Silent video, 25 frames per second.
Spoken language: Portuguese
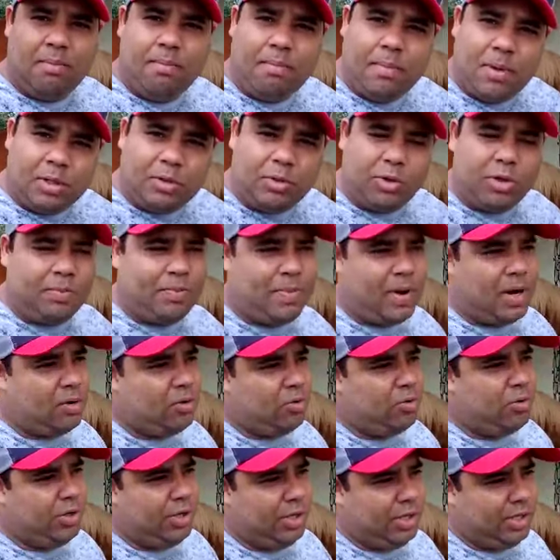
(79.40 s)
mandou ir para a
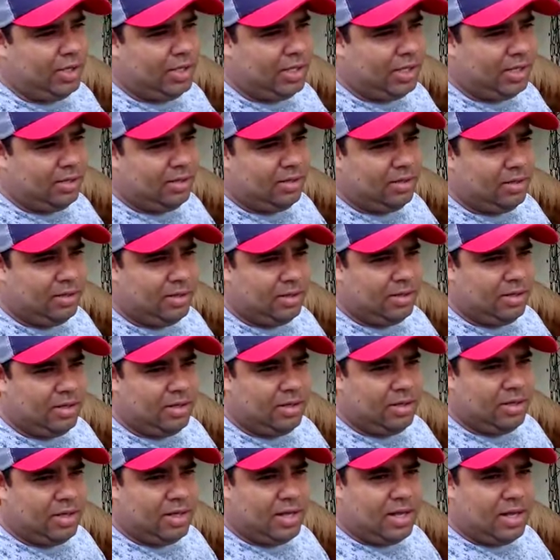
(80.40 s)
corrida,
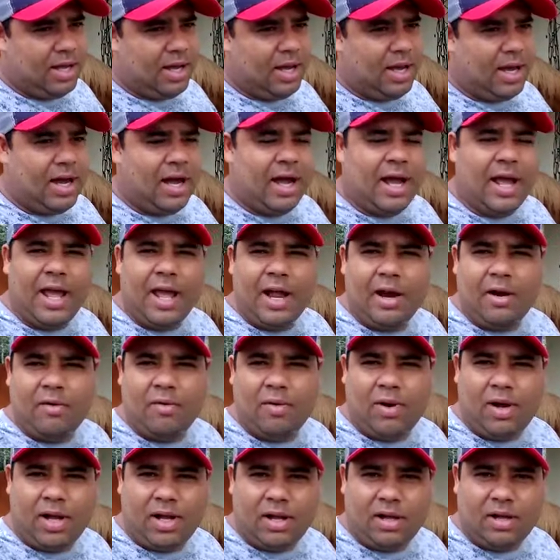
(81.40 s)
a
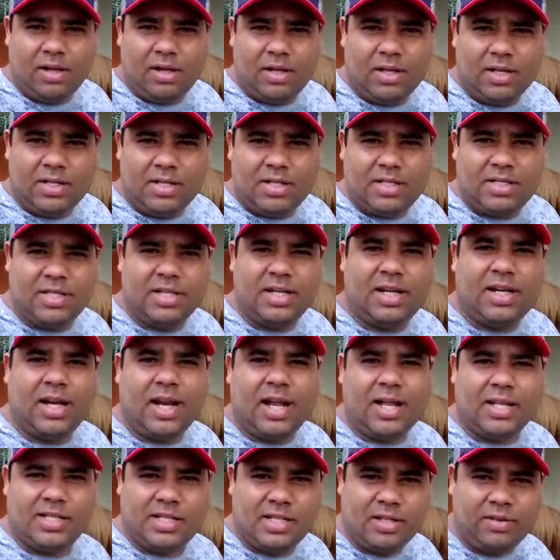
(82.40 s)
égua se
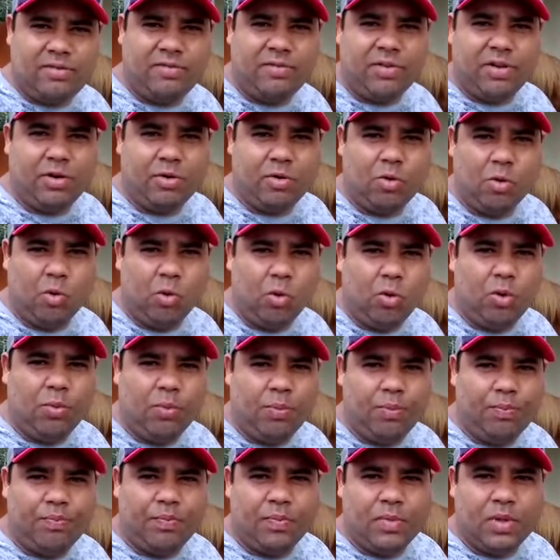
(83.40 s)
classificou
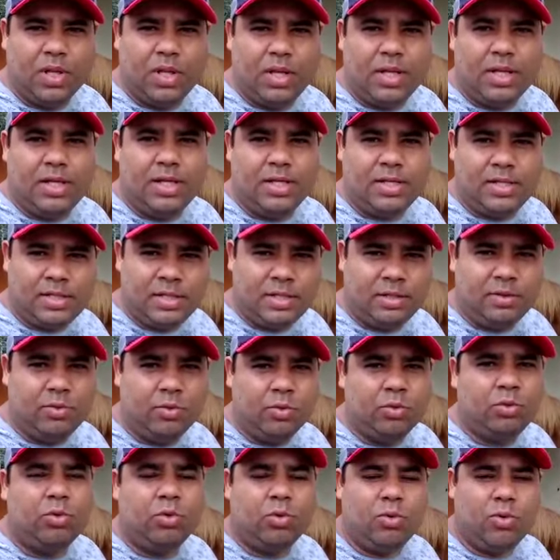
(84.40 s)
em
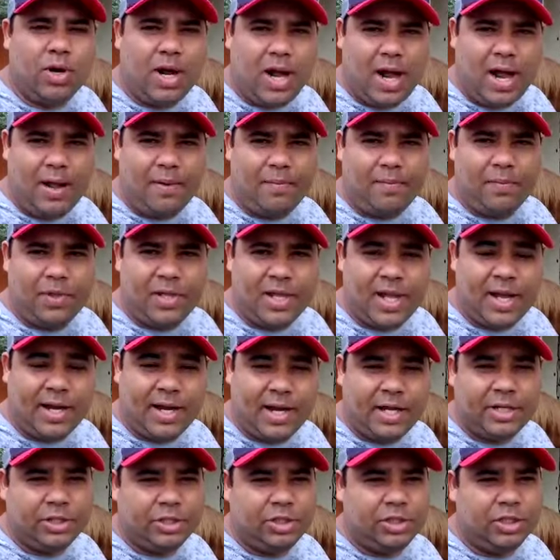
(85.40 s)
segundo lugar em
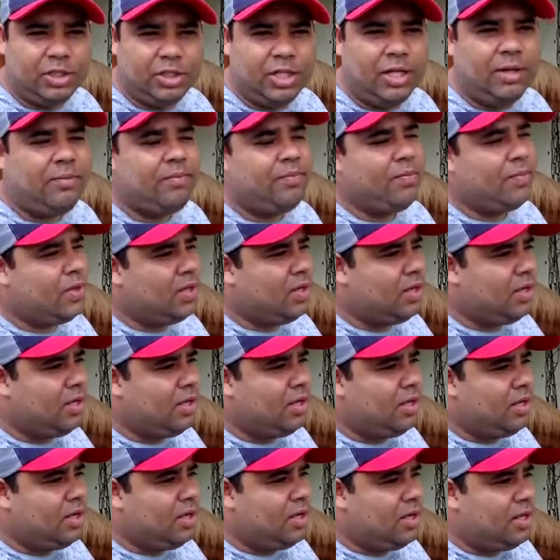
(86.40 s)
Agrestina.
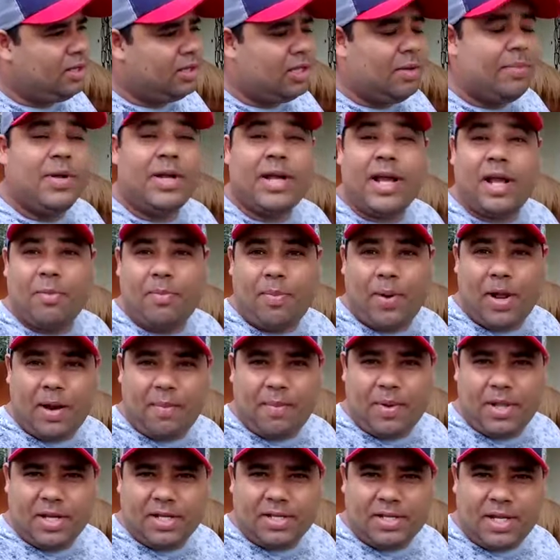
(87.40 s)
Também quero
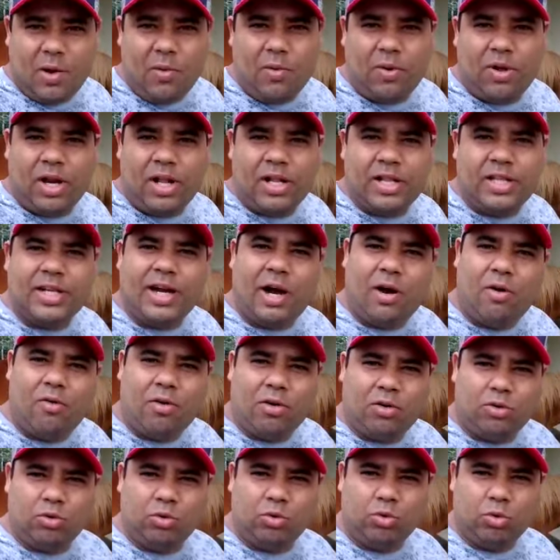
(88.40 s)
parabenizar o grande
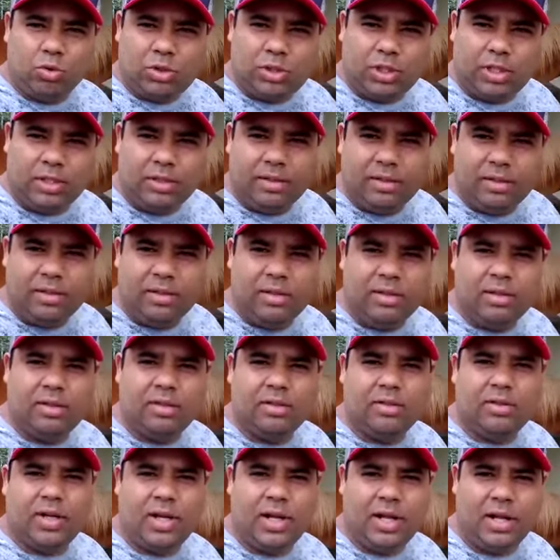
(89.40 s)
Álvaro Dutra,
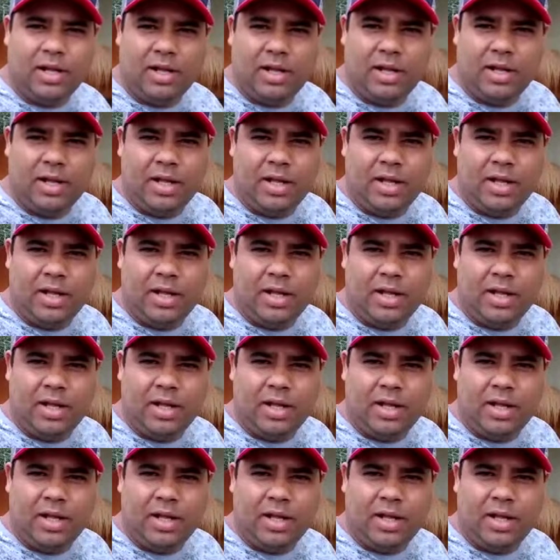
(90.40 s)
né?